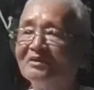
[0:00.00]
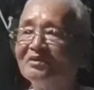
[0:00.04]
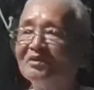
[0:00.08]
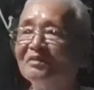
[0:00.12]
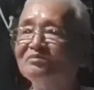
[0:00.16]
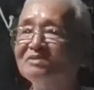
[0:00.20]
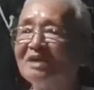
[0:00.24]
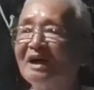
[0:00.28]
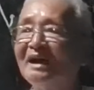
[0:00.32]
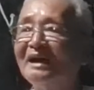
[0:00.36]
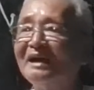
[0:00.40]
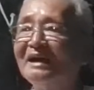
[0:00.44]

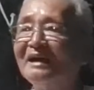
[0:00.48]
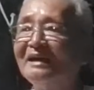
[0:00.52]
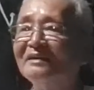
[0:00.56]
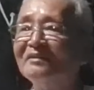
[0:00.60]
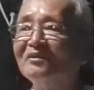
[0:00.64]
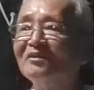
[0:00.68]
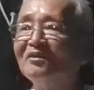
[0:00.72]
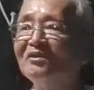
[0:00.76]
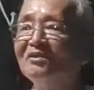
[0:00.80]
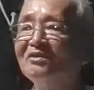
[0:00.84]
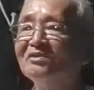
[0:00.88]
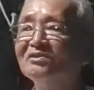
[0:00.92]
chúng ta
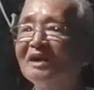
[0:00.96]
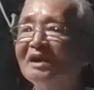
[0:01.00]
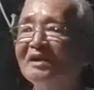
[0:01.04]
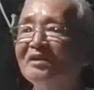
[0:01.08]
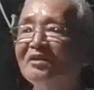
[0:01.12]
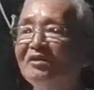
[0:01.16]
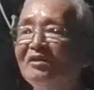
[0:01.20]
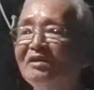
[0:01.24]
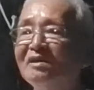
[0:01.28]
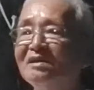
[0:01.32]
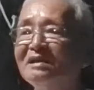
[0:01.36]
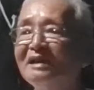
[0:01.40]
có thể
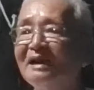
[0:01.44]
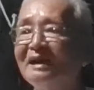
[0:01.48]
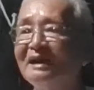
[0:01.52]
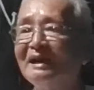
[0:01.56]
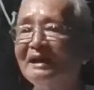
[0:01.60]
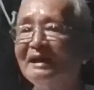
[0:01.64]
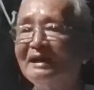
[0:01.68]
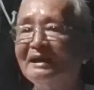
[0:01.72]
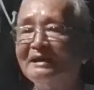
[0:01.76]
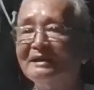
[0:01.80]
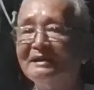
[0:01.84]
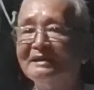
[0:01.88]
nói
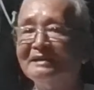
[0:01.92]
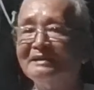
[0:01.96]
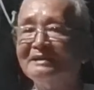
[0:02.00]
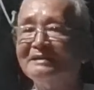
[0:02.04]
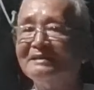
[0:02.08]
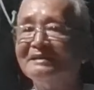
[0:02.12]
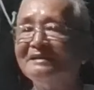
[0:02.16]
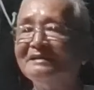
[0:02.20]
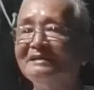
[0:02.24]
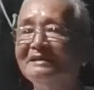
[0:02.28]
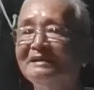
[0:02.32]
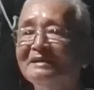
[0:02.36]
là
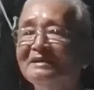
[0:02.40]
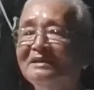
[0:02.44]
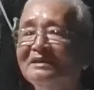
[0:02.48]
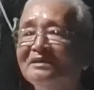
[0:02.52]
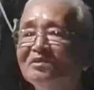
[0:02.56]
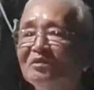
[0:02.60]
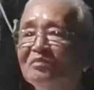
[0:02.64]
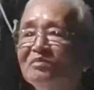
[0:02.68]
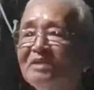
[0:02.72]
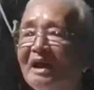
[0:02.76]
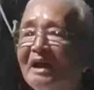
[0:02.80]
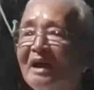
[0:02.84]

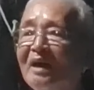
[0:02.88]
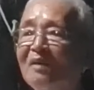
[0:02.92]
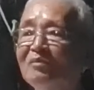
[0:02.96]
chúng ta